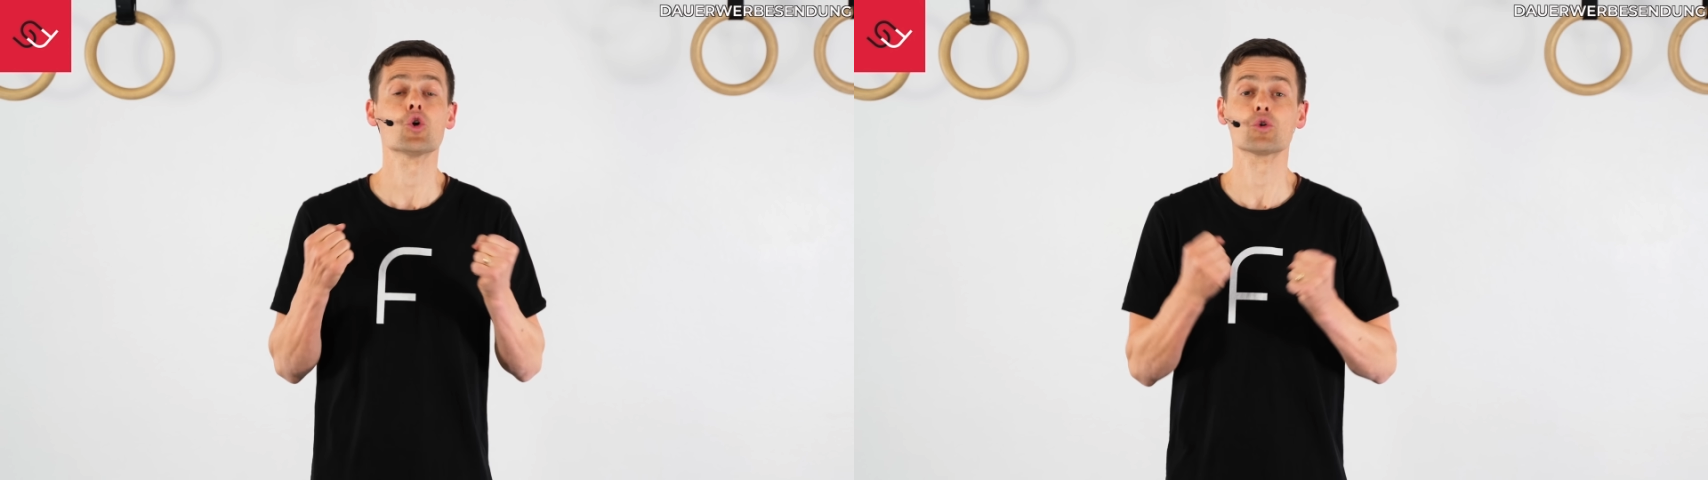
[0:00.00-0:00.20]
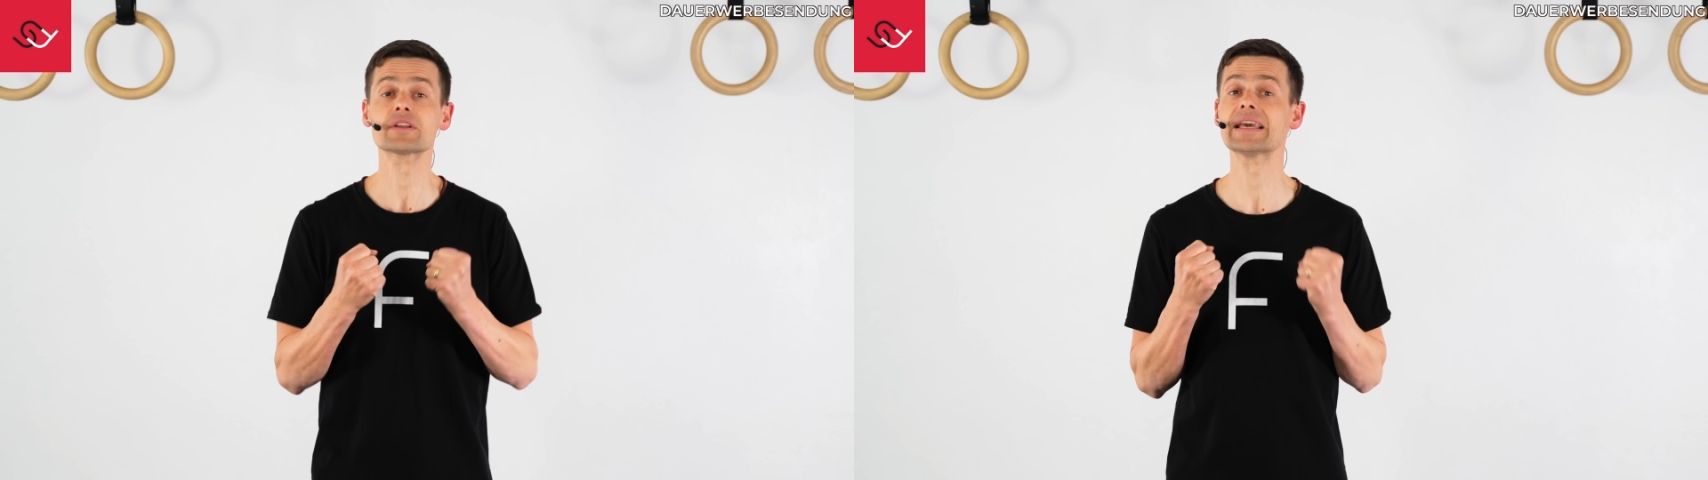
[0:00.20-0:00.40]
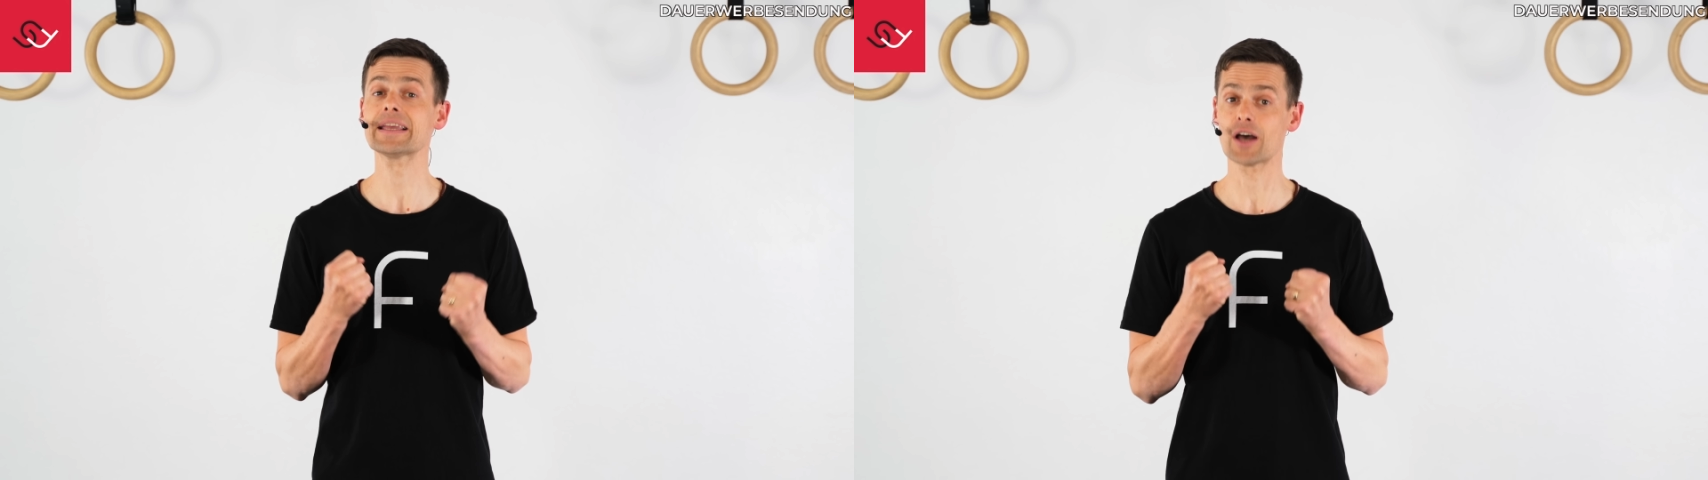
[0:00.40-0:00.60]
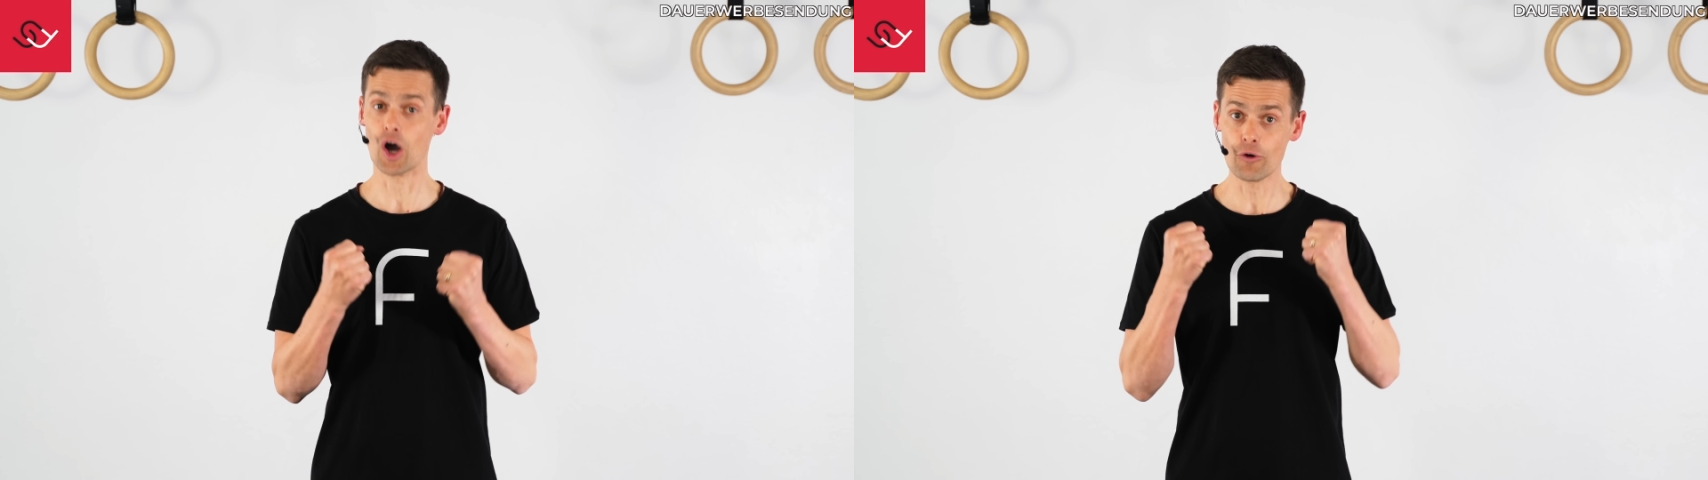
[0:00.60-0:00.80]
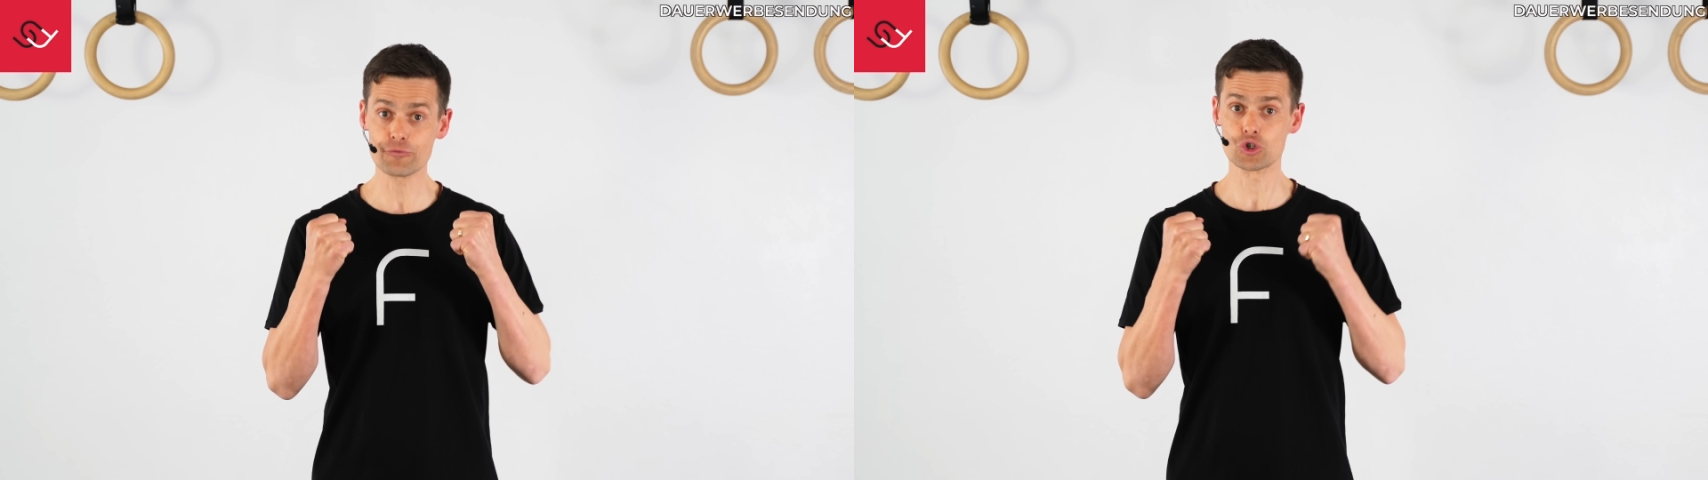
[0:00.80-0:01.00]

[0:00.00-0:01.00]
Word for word: und geht auf